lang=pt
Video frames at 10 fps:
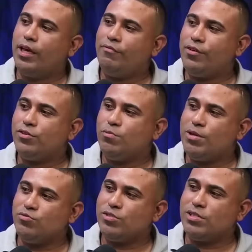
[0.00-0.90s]
É, fez
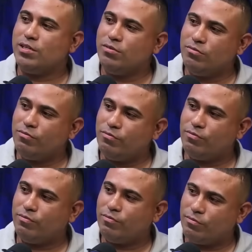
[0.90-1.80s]
uma junção.
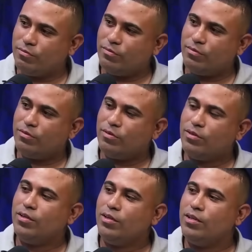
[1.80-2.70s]
Fez um bem
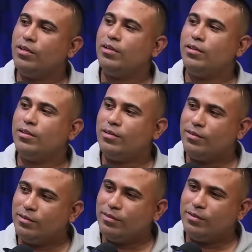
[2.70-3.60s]
bolado deu quantos
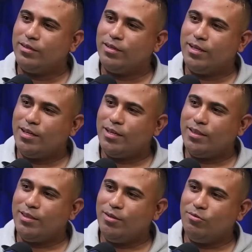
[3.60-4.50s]
anos?
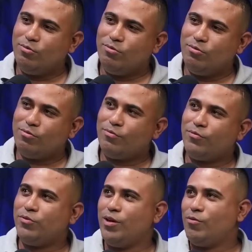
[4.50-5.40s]
Deu.
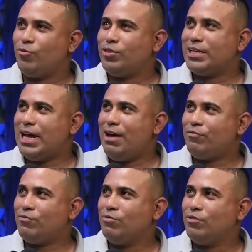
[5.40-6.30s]
Não, com o
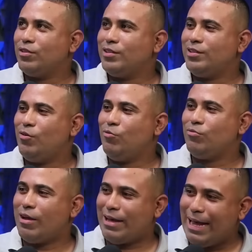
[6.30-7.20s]
tráfico,
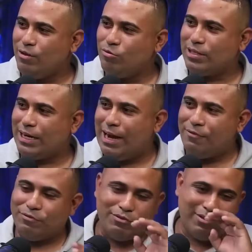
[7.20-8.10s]
deu. Caiu o
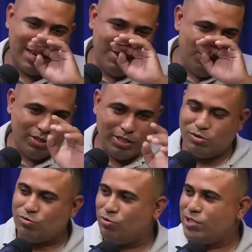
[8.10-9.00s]
tráfico, caiu
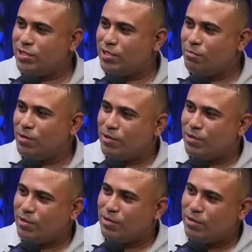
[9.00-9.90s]
outras coisas. Mas caiu também. porque
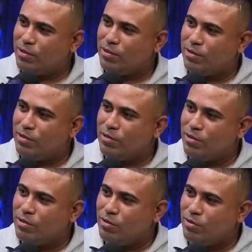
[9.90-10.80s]

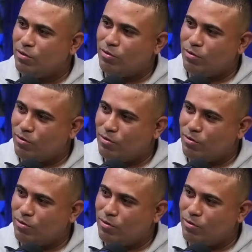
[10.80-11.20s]
o.